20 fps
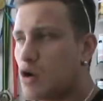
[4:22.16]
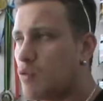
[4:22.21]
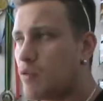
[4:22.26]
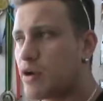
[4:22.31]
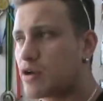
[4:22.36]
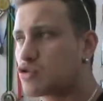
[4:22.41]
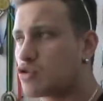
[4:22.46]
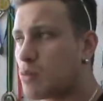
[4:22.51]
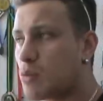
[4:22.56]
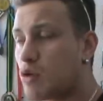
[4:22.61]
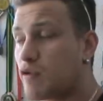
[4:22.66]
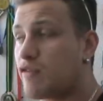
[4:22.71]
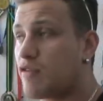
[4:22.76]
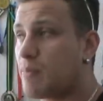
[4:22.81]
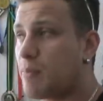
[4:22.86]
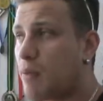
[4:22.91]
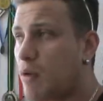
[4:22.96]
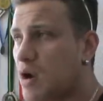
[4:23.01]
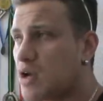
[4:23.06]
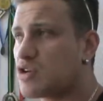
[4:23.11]
O ectomorfo
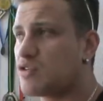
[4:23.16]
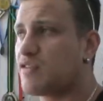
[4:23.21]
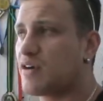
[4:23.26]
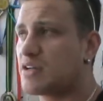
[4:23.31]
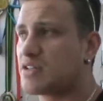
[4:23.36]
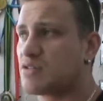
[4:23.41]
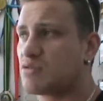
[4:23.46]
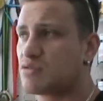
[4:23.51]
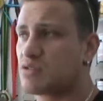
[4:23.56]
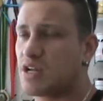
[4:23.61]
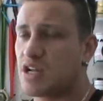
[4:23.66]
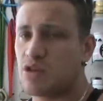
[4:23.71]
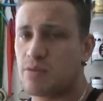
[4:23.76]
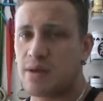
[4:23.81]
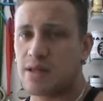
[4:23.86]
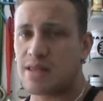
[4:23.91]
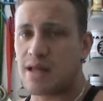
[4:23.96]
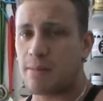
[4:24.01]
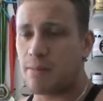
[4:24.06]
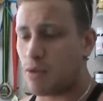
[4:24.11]
pode fazer um treino
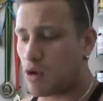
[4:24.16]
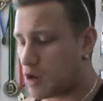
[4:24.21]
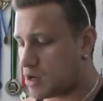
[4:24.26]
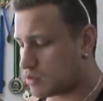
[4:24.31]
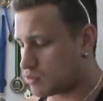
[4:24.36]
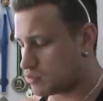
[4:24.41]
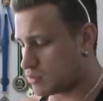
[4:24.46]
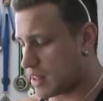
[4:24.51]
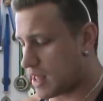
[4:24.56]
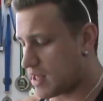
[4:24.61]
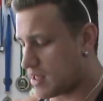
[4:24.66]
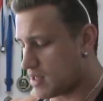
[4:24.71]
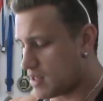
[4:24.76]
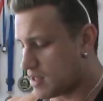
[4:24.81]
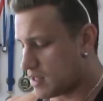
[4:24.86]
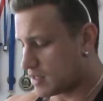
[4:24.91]
metabólico, né?